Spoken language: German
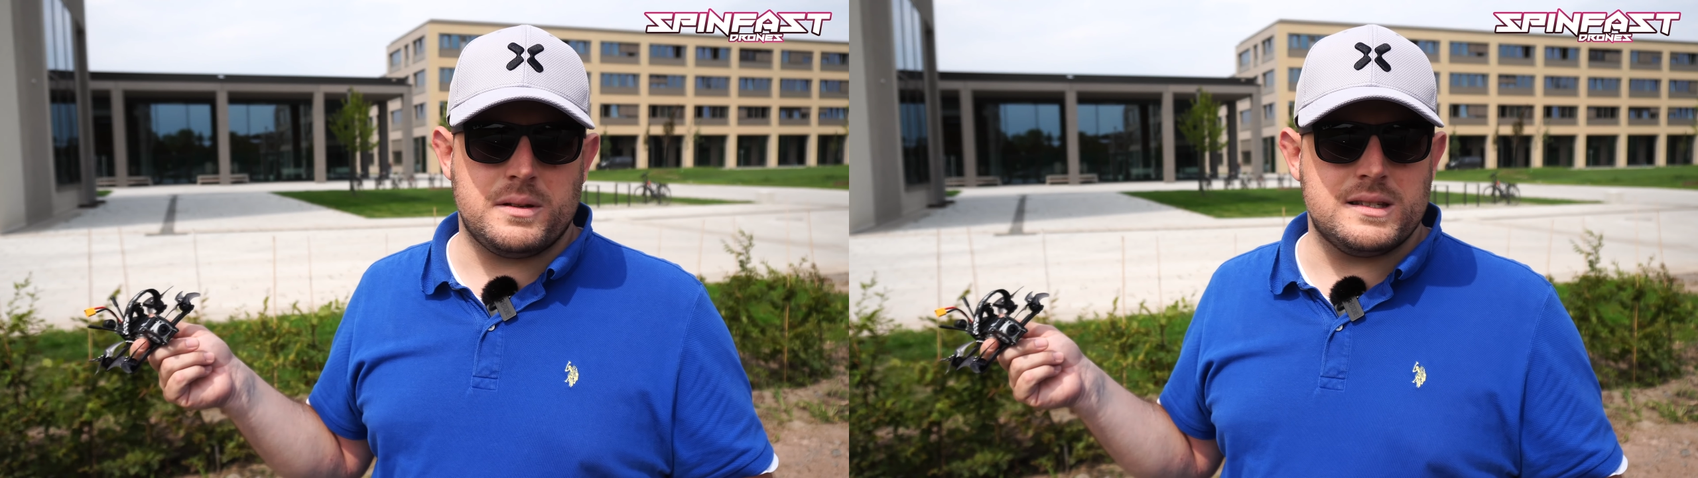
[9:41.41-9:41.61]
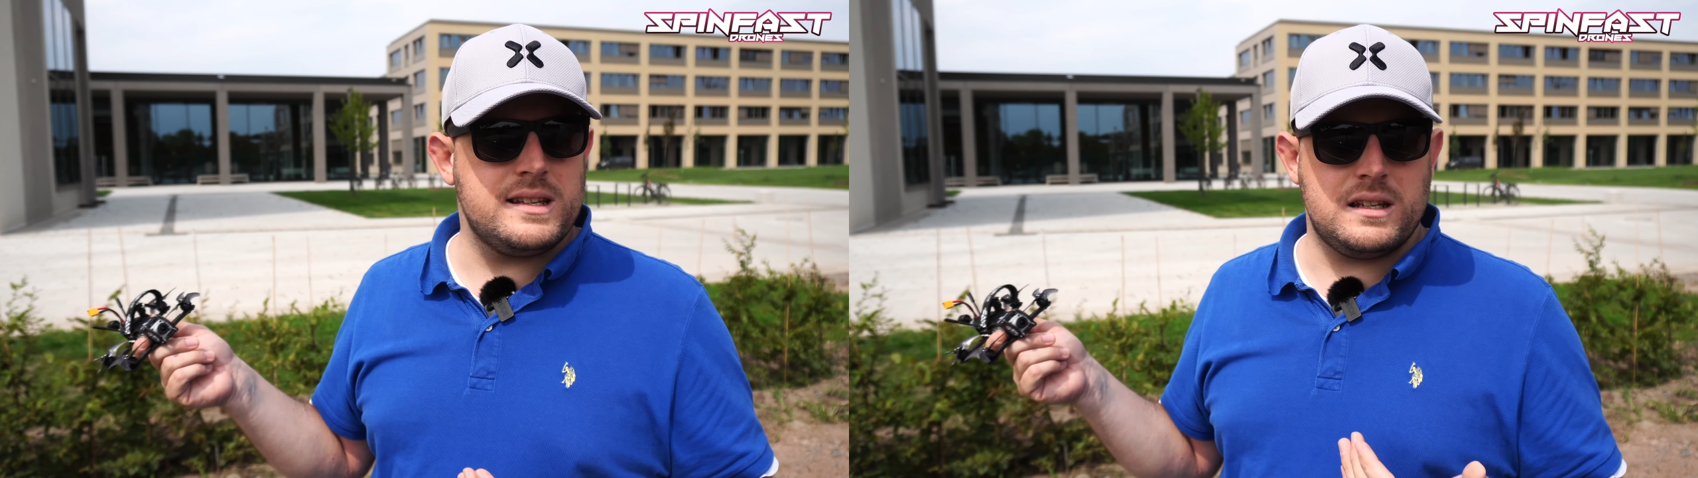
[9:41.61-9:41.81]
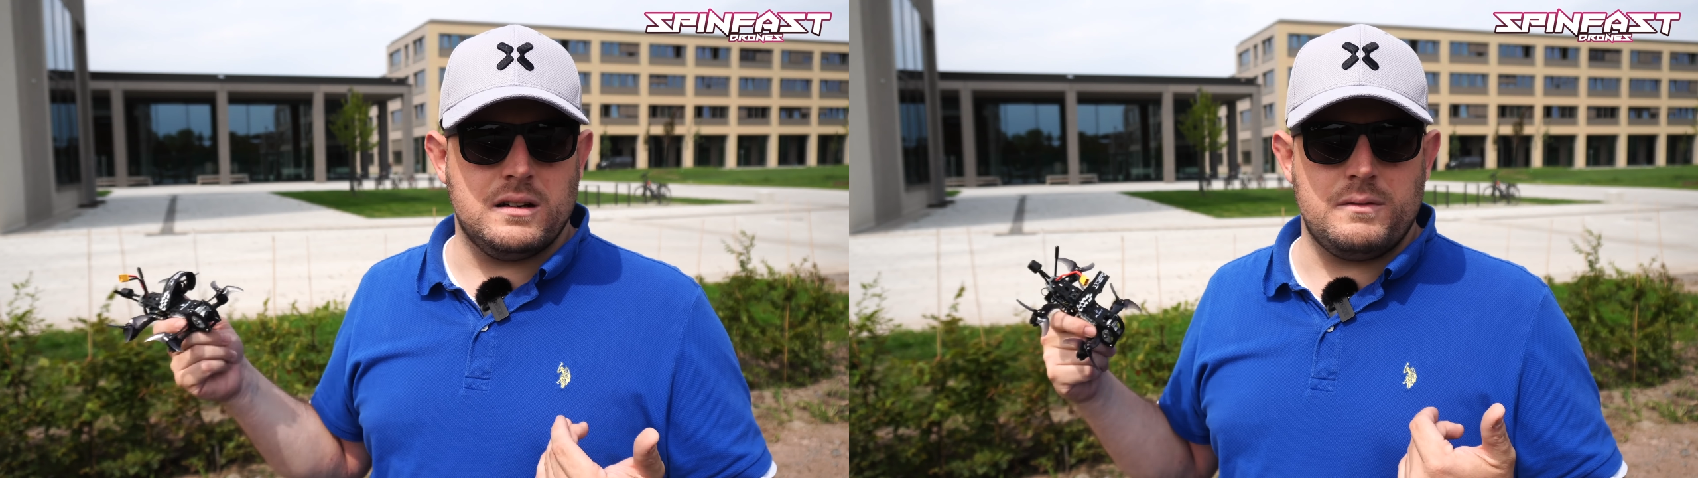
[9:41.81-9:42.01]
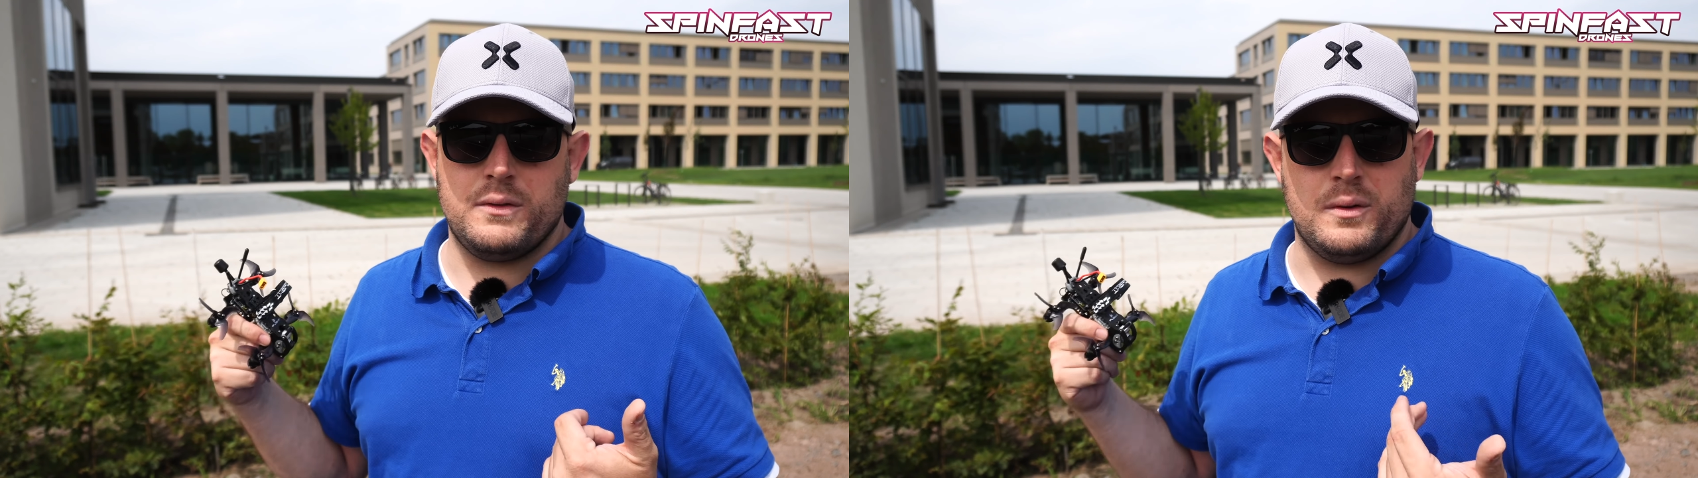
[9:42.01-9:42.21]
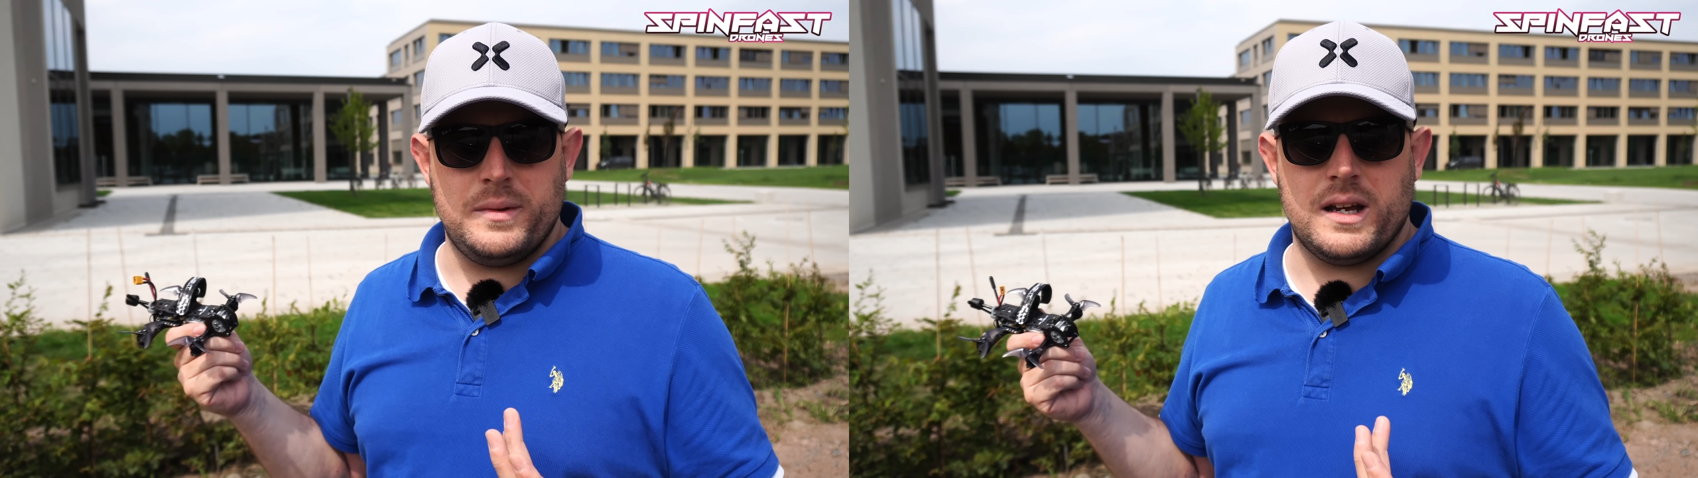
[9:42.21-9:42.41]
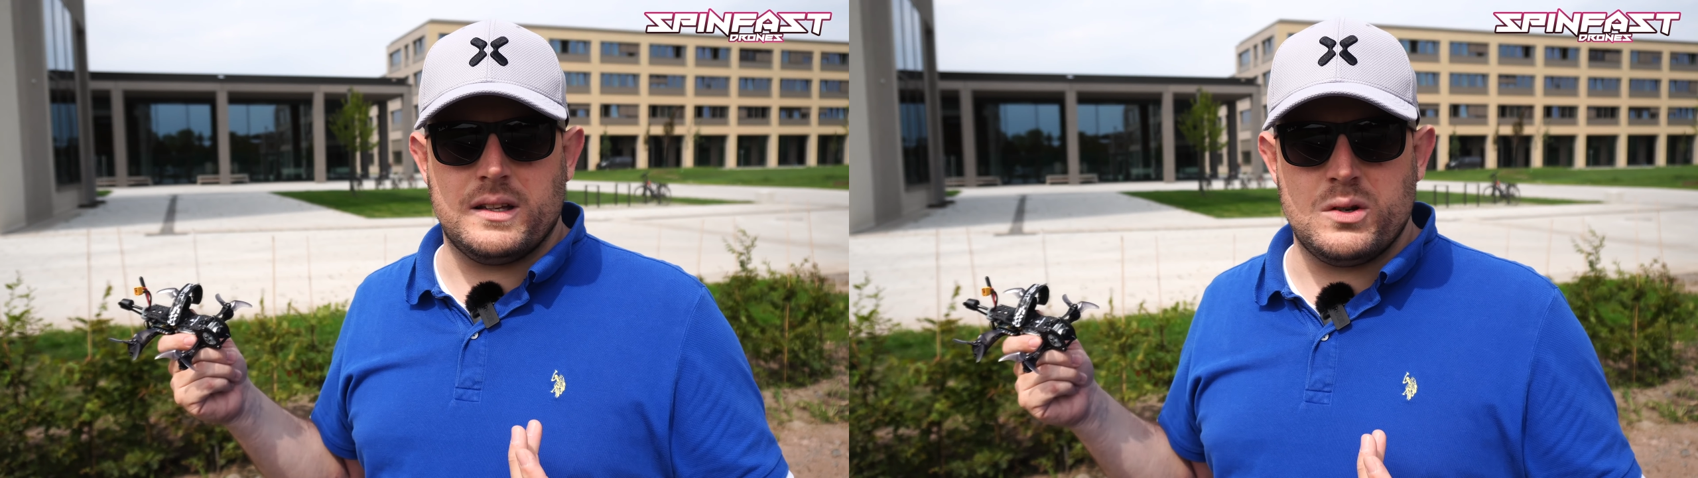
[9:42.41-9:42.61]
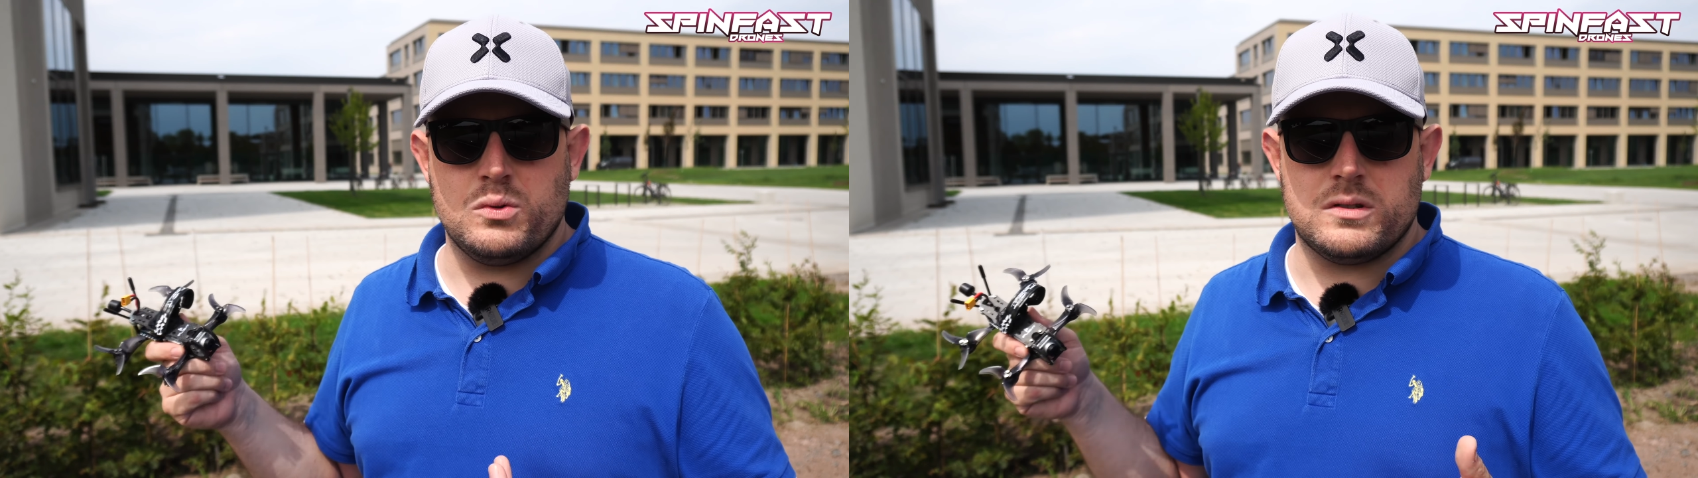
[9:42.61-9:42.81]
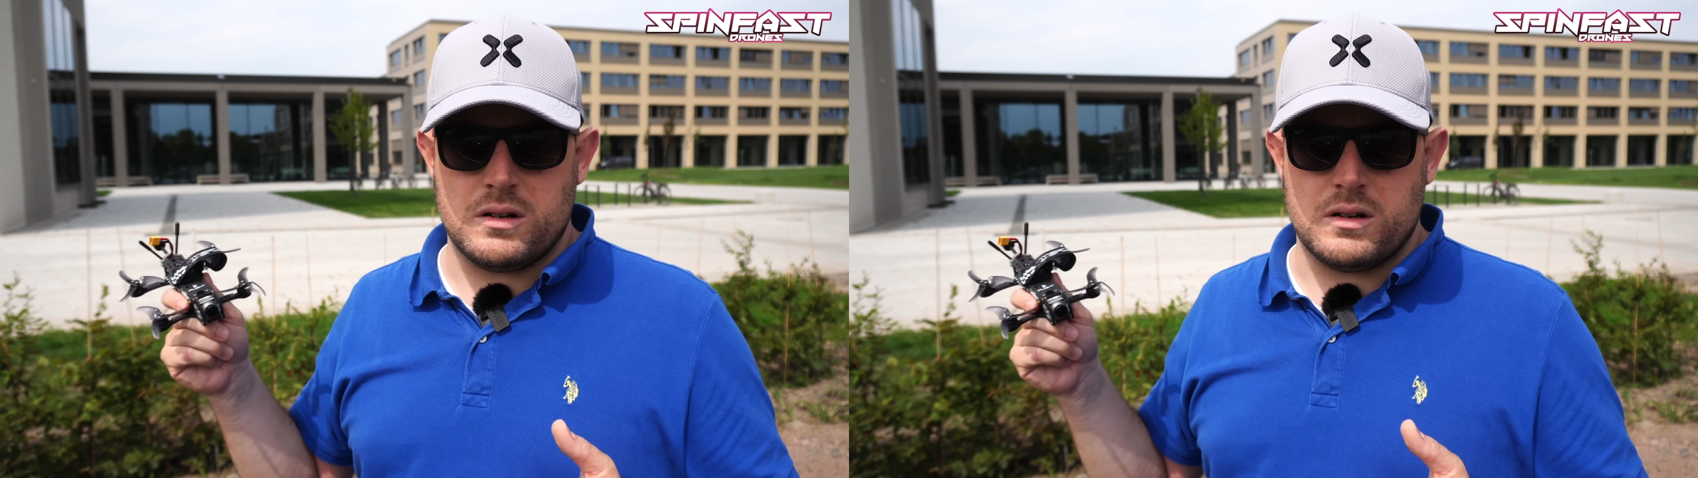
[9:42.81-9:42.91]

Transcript: ist nicht irgendwie von mir getuned,